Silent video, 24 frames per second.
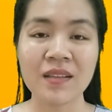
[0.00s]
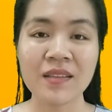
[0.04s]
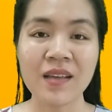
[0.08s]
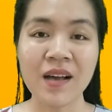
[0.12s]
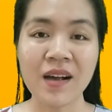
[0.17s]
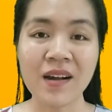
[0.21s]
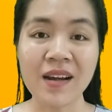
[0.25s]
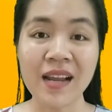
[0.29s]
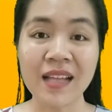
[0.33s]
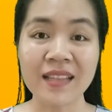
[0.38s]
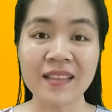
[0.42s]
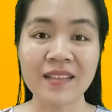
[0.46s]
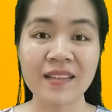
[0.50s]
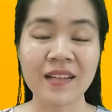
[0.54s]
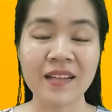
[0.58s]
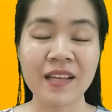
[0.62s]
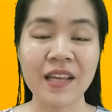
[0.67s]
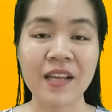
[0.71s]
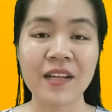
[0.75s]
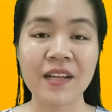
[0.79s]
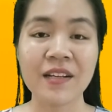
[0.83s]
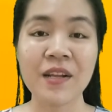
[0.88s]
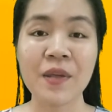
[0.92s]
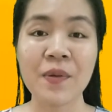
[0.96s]
Nhớ là thực
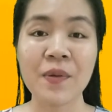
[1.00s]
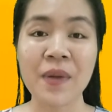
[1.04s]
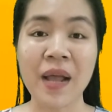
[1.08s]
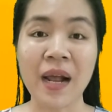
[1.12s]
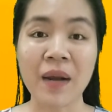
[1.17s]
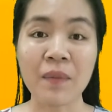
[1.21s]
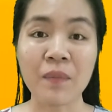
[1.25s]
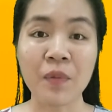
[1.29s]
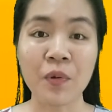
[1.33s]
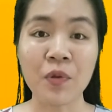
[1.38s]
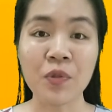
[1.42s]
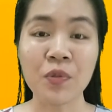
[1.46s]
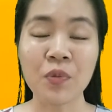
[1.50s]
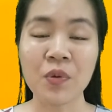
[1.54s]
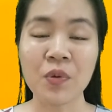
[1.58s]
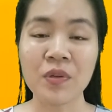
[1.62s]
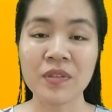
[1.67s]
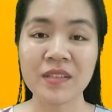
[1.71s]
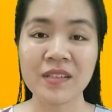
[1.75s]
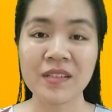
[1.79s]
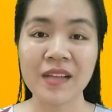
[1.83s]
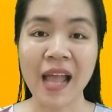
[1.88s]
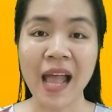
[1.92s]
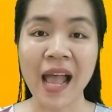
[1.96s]
hiện đều đặn mỗi
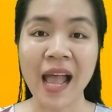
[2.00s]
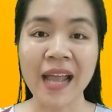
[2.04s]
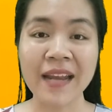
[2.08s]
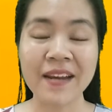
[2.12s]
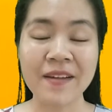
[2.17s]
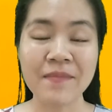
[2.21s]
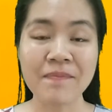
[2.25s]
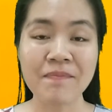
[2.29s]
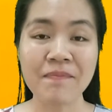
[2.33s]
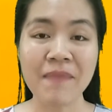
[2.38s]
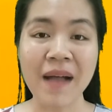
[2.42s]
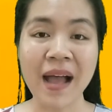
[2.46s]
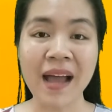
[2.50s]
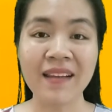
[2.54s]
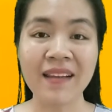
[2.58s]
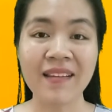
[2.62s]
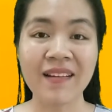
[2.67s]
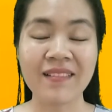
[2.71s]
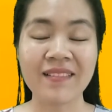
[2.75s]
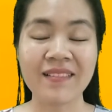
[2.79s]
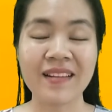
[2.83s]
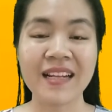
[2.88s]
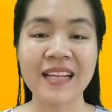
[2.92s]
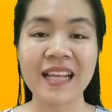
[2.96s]
tuần từ hai đến ba
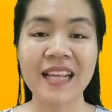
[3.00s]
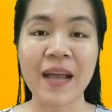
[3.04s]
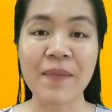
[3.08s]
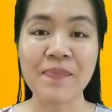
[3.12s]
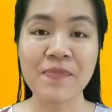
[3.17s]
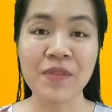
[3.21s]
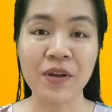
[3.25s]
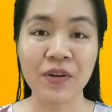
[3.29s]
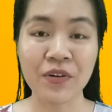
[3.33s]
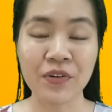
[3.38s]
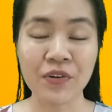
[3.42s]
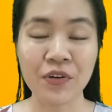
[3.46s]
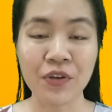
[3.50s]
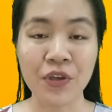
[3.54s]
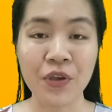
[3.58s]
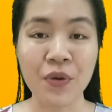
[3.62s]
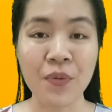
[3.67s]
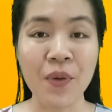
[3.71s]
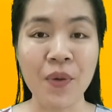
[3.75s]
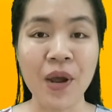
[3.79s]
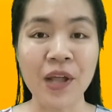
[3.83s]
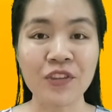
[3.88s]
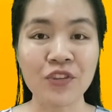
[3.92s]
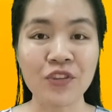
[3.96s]
lần để cảm nhận được
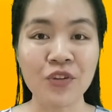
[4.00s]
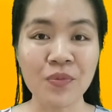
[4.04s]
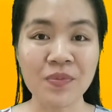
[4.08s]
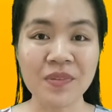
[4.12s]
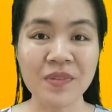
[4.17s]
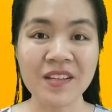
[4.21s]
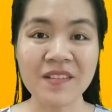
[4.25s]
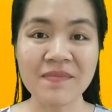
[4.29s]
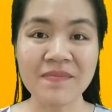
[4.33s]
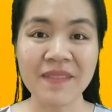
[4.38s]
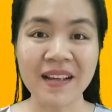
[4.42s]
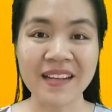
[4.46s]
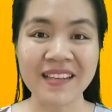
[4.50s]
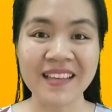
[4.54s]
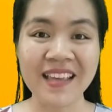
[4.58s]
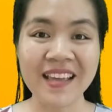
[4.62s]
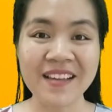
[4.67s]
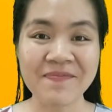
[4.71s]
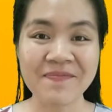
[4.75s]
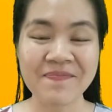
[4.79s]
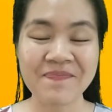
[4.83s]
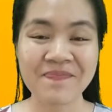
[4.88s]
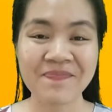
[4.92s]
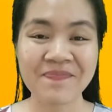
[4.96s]
hiệu quả tốt nhất bạn
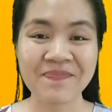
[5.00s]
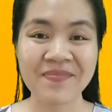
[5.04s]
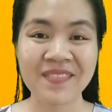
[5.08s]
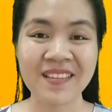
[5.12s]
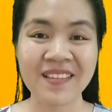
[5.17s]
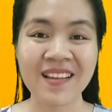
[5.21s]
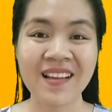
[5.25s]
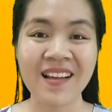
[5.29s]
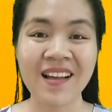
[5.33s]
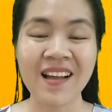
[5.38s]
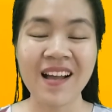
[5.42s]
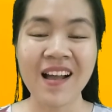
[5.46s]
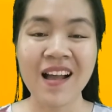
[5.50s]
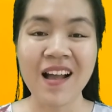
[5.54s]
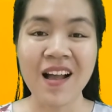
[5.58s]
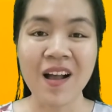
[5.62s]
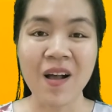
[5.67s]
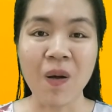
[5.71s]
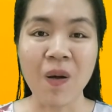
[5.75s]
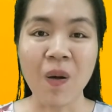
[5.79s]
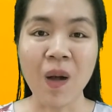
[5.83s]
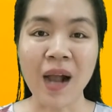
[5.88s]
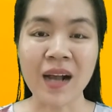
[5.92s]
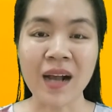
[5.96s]
nhé.
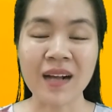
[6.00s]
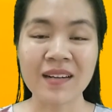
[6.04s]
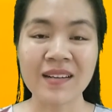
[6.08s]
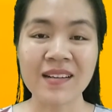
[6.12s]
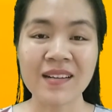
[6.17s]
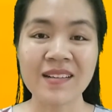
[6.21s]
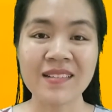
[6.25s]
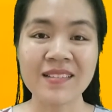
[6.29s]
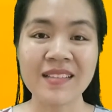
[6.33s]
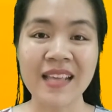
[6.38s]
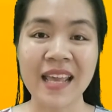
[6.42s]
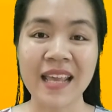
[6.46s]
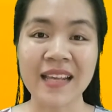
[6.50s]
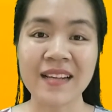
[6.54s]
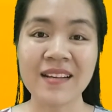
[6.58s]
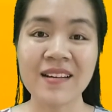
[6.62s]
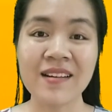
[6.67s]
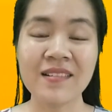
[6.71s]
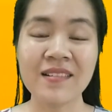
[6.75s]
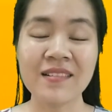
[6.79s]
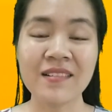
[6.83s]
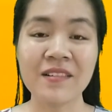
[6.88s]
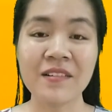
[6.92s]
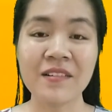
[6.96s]
Hoặc đơn giản
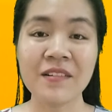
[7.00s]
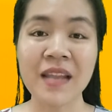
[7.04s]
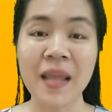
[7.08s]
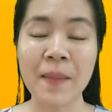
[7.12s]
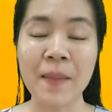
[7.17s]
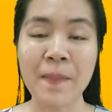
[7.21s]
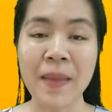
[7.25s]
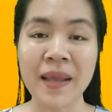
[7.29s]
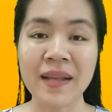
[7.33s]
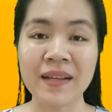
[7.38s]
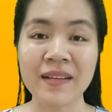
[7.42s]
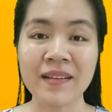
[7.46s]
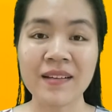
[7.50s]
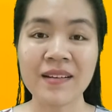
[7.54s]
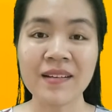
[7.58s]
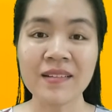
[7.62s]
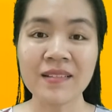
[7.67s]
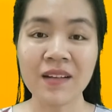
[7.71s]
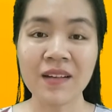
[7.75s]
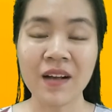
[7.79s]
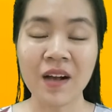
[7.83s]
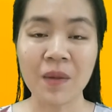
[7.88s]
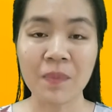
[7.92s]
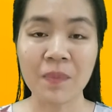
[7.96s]
hơn nữa là bạn
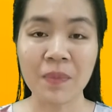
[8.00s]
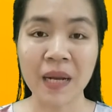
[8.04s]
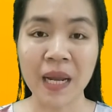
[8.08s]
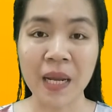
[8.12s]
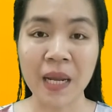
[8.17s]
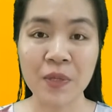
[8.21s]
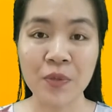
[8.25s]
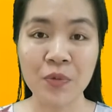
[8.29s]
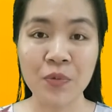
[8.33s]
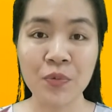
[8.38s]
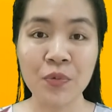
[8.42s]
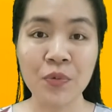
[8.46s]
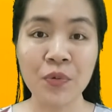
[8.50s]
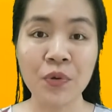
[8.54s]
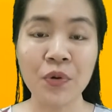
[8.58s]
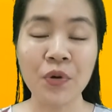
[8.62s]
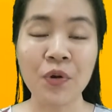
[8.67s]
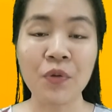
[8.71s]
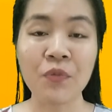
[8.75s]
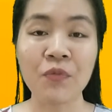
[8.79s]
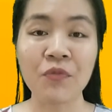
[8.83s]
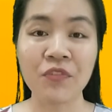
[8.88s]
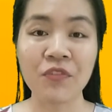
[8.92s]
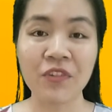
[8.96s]
kết hợp cà chua
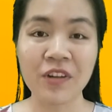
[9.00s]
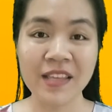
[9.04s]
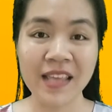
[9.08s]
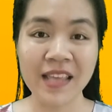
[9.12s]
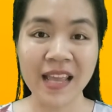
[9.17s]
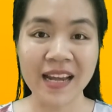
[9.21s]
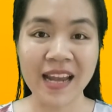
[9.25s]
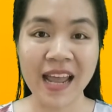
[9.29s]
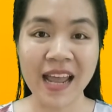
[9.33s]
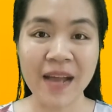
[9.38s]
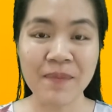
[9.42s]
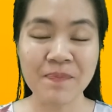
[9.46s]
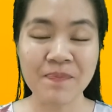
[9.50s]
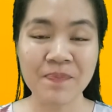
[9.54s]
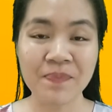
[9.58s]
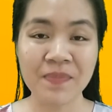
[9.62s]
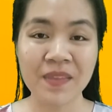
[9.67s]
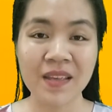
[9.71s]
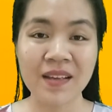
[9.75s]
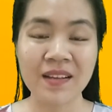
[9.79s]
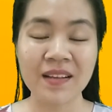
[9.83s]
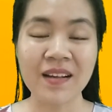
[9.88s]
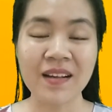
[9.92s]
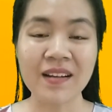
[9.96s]
cùng với nha đam.
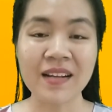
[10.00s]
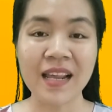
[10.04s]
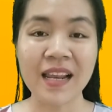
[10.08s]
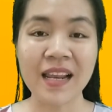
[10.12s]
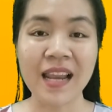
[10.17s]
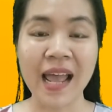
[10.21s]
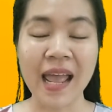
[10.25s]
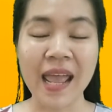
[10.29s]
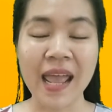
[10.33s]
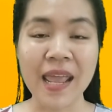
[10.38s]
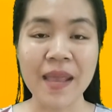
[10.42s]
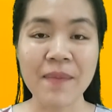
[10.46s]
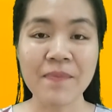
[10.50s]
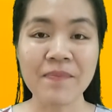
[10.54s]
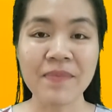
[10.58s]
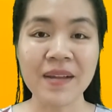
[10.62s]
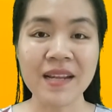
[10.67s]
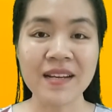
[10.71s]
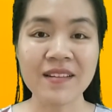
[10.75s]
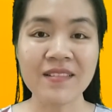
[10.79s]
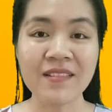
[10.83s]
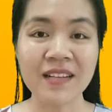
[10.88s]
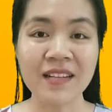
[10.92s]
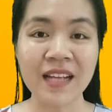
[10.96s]
Có nghĩa là ép
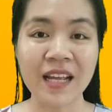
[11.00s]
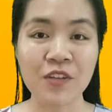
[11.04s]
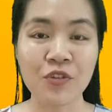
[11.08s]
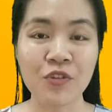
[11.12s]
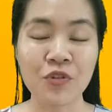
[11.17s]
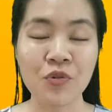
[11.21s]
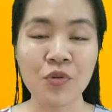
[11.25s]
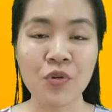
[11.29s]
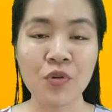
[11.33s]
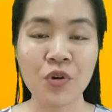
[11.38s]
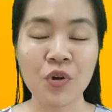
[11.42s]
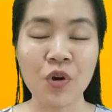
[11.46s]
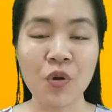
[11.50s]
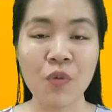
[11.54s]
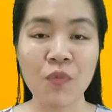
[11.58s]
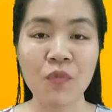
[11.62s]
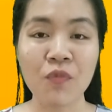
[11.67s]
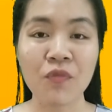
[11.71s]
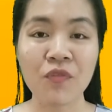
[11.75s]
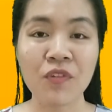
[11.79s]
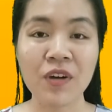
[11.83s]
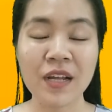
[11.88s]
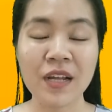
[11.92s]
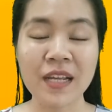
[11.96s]
lấy nước cà chua
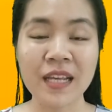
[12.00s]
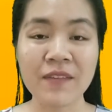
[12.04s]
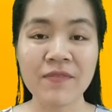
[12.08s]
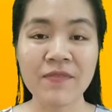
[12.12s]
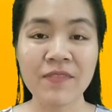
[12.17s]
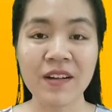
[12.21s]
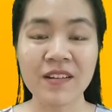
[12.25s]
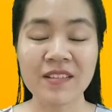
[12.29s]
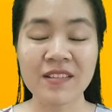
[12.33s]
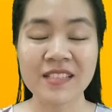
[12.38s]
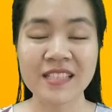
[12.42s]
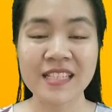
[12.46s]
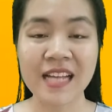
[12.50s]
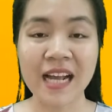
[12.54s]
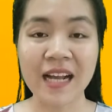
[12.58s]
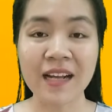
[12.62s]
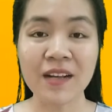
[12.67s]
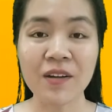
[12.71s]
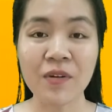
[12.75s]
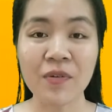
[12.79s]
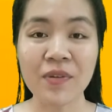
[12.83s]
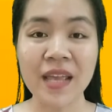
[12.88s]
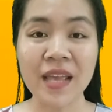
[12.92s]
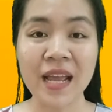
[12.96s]
cùng với cái phần
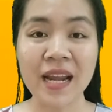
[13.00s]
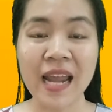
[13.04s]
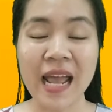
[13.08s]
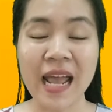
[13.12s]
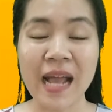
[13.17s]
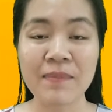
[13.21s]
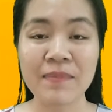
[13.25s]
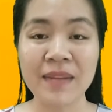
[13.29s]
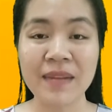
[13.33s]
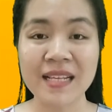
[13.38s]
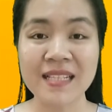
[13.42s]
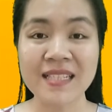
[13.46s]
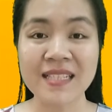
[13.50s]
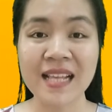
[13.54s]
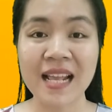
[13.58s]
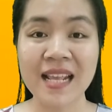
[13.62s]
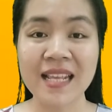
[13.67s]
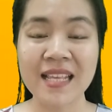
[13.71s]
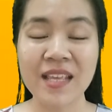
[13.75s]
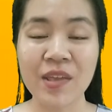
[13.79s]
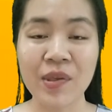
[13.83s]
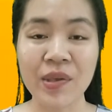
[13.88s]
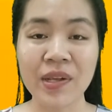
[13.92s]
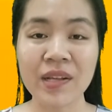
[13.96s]
trắng của nha đam đã
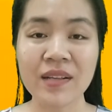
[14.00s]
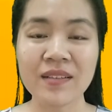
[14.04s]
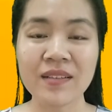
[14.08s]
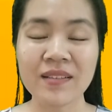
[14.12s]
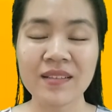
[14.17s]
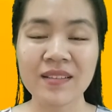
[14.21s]
xay nhuyễn